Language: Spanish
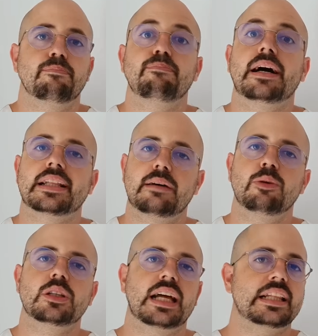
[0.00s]

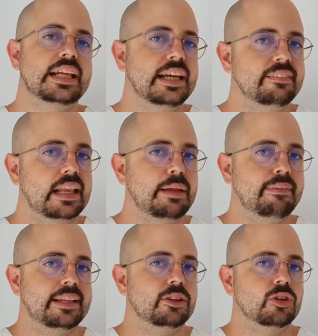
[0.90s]
Pasamos al siguiente
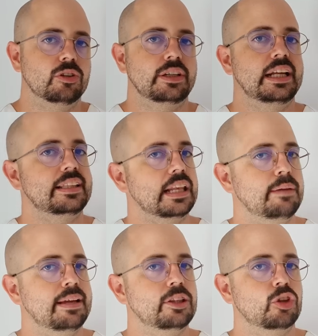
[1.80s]
alimento, y este
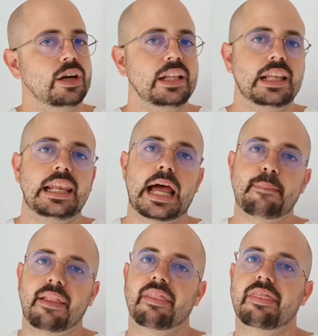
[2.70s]
alimento es la
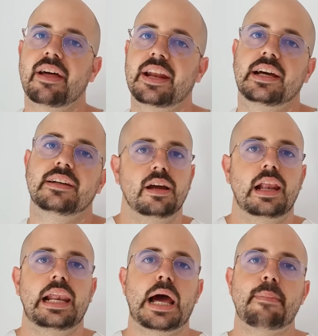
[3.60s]
manzana.
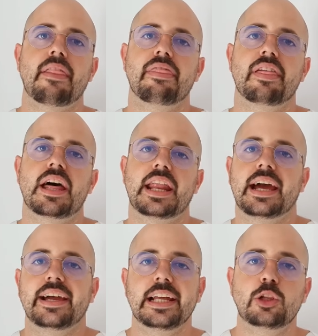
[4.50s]
La
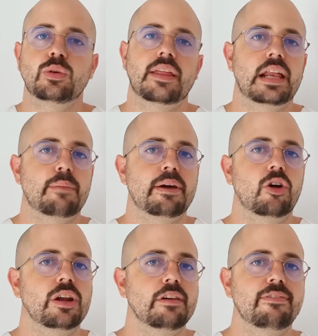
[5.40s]
manzana es una de las
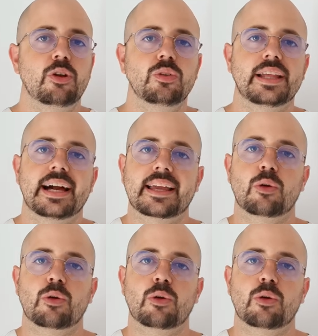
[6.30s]
mejores frutas que